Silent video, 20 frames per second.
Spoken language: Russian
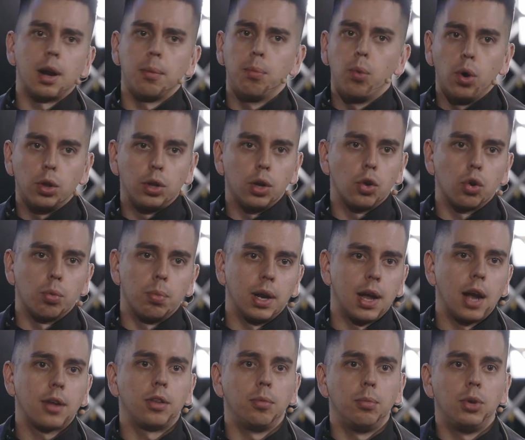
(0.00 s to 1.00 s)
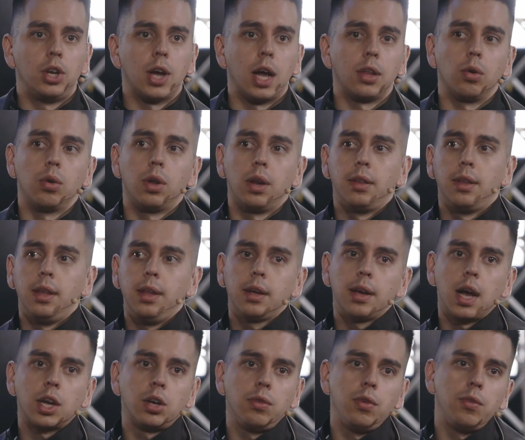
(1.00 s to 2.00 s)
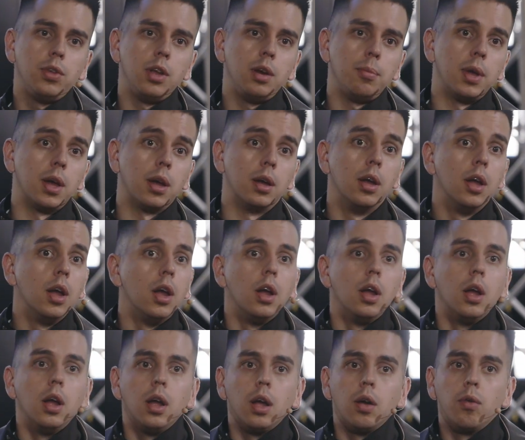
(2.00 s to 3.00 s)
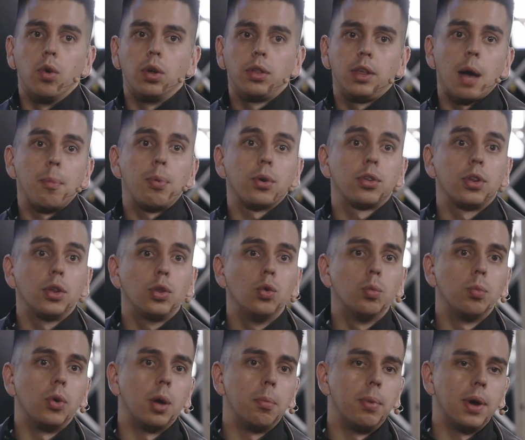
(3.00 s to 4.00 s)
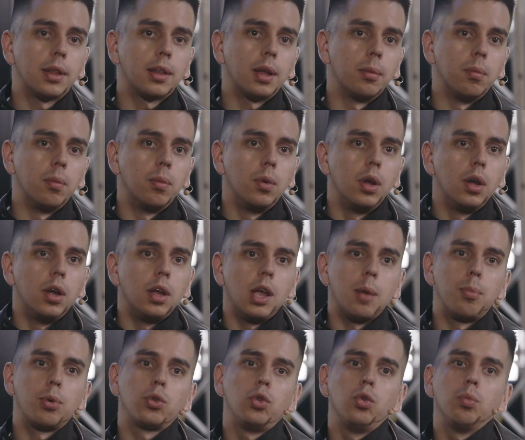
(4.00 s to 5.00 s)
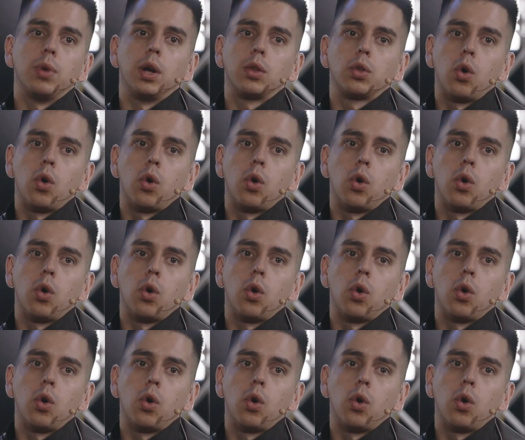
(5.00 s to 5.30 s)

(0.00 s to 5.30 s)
работы, грубо говоря, как совмещать. Он говорит, да никак, живи в дерьме. Вот я просто думаю об этом, я просто думаю о